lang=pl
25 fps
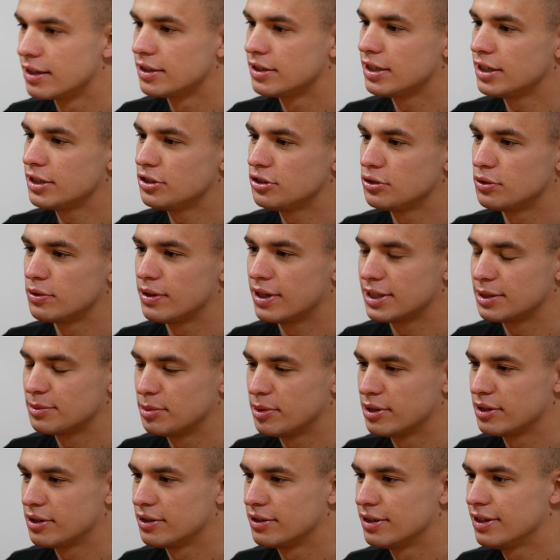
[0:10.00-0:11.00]
Cześć, tu
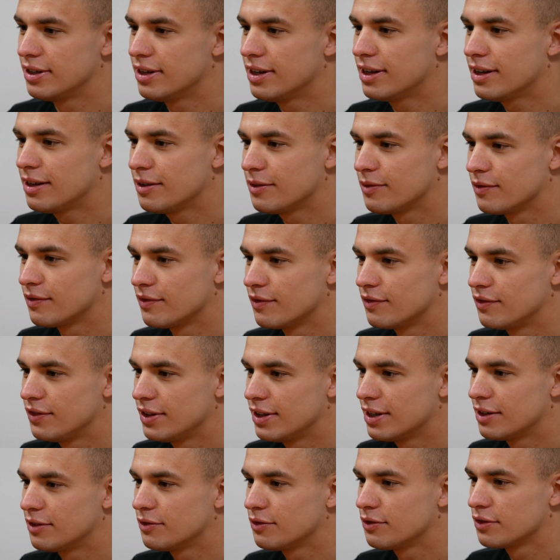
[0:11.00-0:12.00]
Kacper Chodyna.
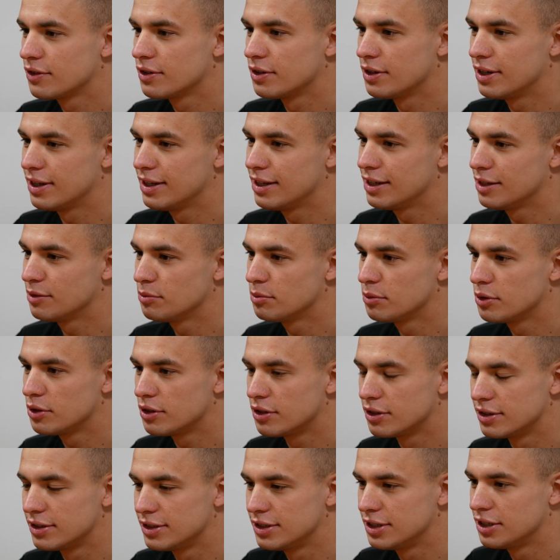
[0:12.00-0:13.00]
Witam w kolejnym
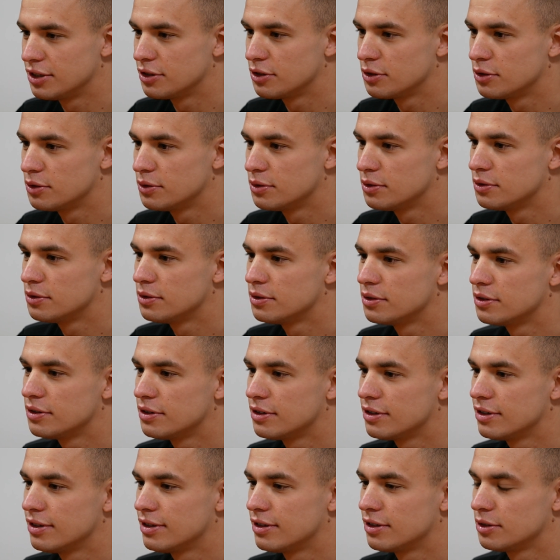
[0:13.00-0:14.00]
odcinku
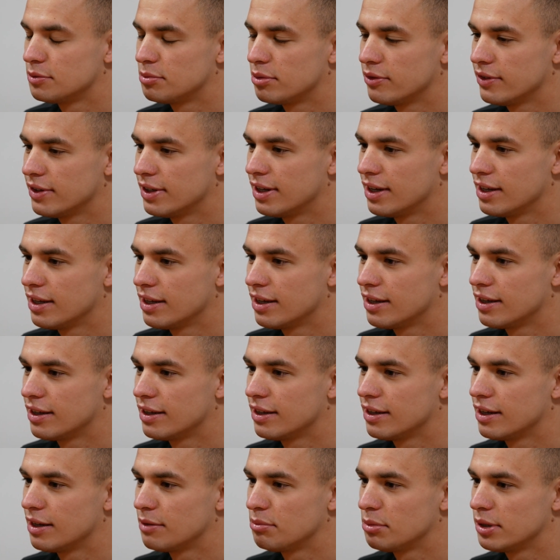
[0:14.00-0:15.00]
odpowiadania
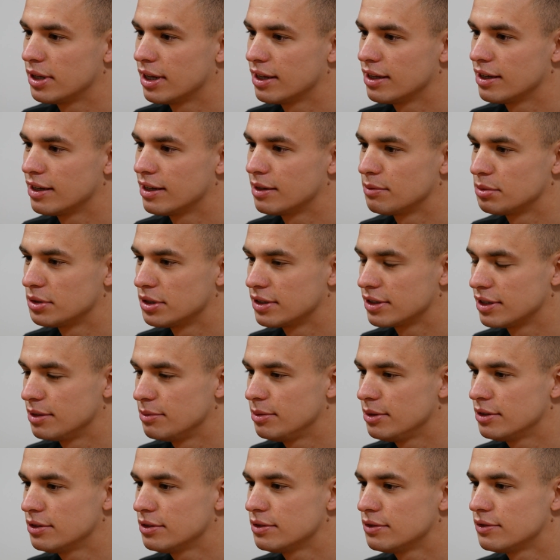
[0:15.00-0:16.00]
na pytania przez
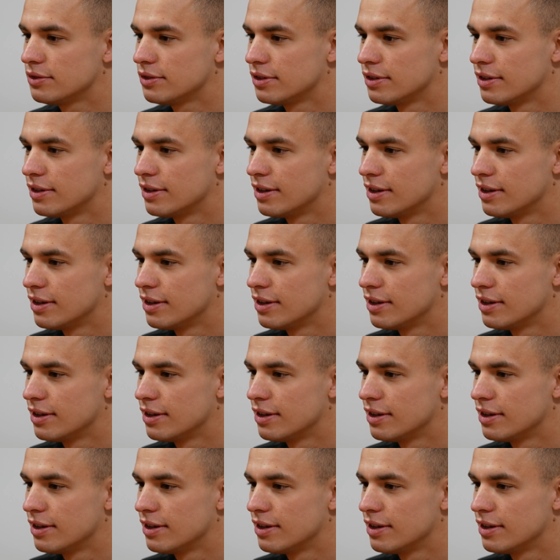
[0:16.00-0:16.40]
kibiców